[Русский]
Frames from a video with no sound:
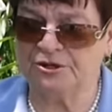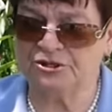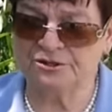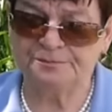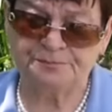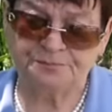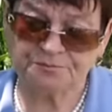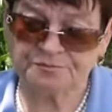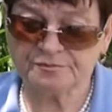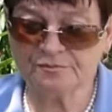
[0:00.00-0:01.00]
перед тем
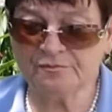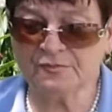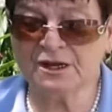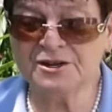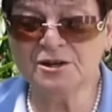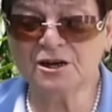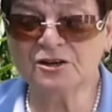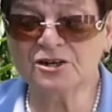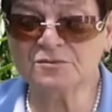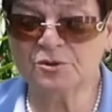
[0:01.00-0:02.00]
они
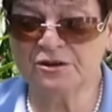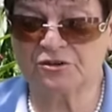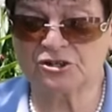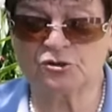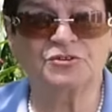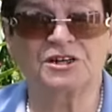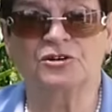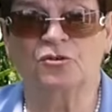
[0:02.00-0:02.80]
как раз были в Ростовской